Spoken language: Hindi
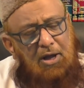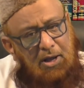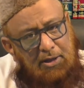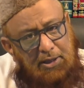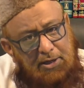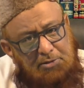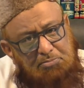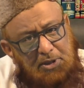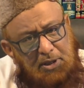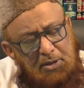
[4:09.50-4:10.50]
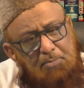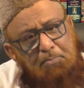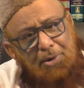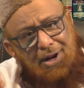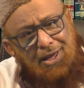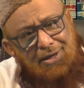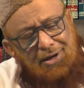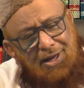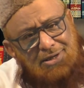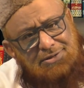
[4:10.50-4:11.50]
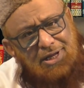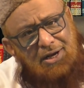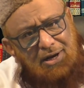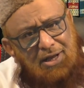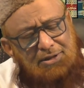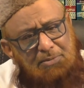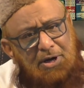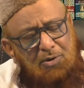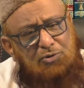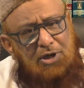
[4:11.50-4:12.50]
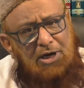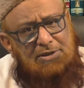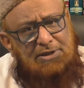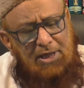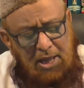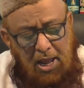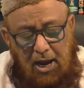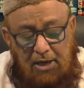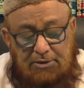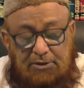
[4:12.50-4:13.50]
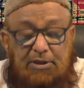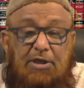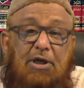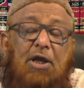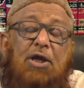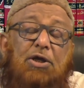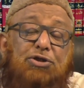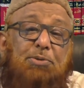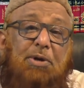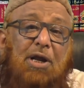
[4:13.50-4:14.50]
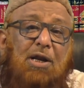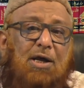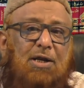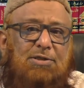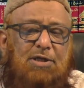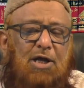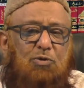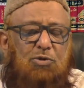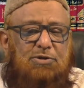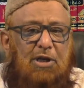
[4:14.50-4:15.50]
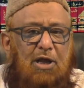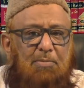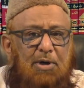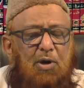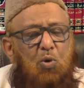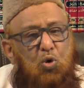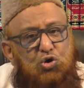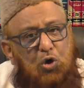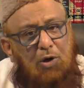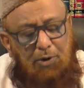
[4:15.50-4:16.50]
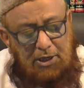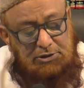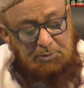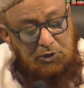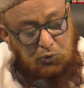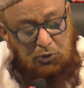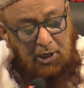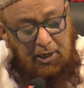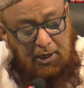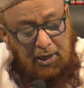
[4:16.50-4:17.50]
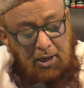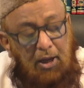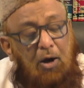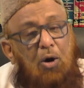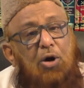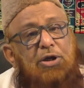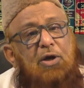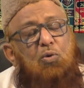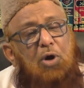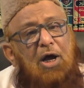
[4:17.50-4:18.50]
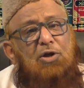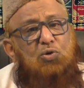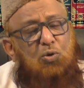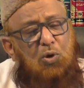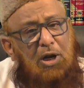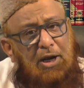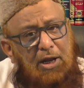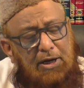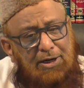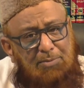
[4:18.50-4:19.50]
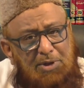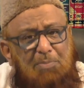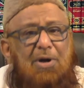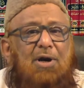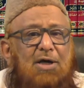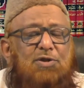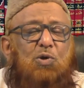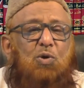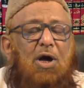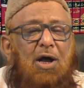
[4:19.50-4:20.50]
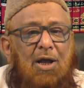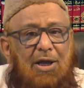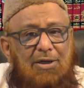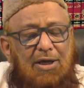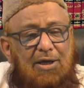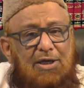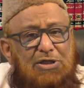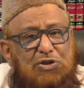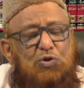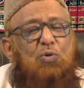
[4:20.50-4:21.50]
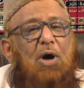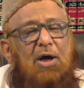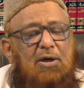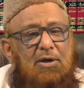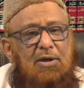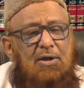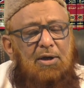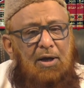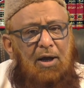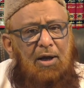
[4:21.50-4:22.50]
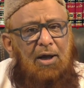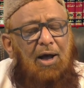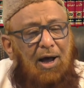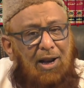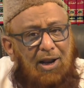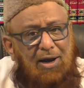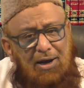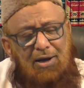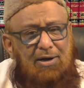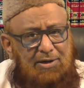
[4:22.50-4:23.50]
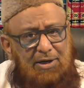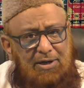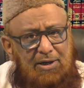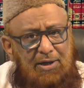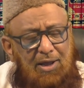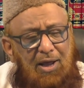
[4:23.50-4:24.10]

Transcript: हकीकत में बराह रास्त अल्लाह तबारक ताली से हज़रत जब्राईल सलाम ने होश हवास में सुना है और ये कुरान जो अल्लाह के नबी पर नाजिल हुआ ये किस्तवार हाँ अलग अलग करके